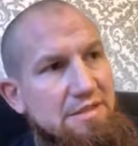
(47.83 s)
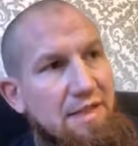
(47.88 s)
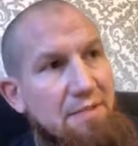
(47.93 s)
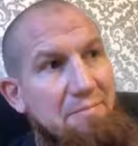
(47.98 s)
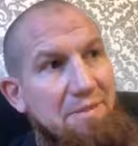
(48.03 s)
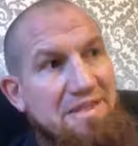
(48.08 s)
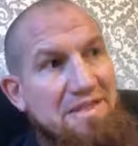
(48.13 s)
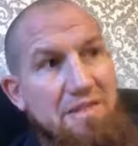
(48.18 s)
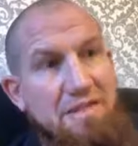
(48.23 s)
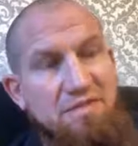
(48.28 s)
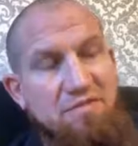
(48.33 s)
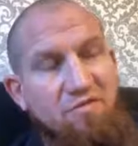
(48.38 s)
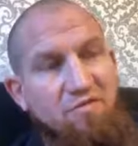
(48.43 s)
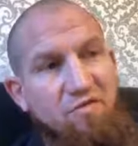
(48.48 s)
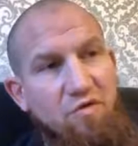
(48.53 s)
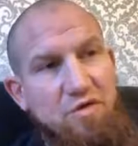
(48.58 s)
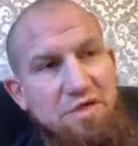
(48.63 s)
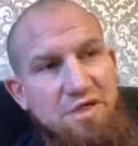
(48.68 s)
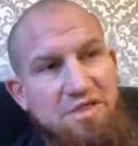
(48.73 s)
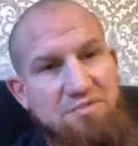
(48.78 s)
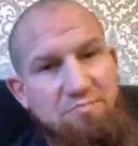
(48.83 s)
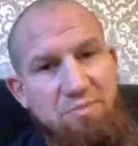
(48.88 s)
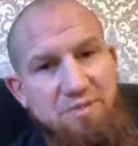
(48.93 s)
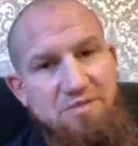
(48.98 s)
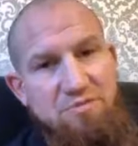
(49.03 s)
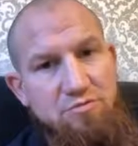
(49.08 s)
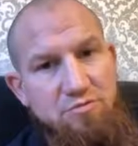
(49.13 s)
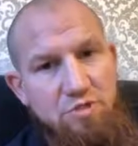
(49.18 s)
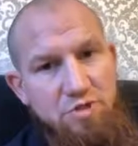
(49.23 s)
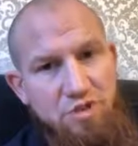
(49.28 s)
der Mann das sofort als
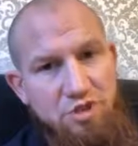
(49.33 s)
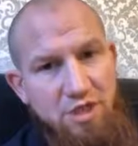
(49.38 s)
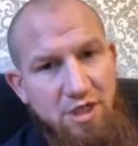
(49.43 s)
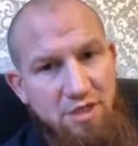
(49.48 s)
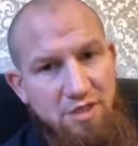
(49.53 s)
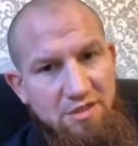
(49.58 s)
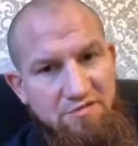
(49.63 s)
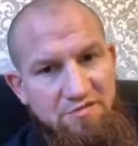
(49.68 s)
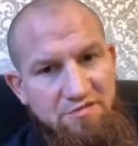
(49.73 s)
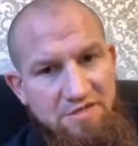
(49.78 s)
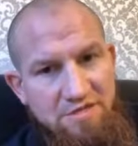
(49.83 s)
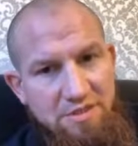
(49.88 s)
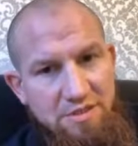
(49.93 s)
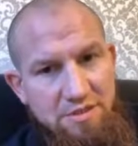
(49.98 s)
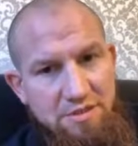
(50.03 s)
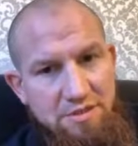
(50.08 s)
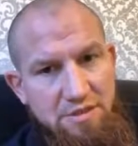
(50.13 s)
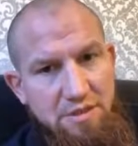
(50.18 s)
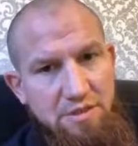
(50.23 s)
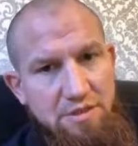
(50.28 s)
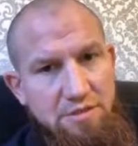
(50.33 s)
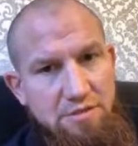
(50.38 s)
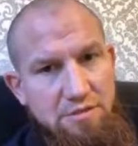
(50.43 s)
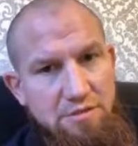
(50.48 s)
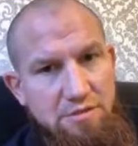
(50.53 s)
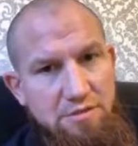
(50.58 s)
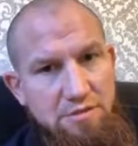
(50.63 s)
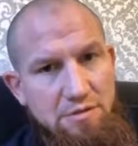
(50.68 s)
persönlichen Angriff sieht, ja.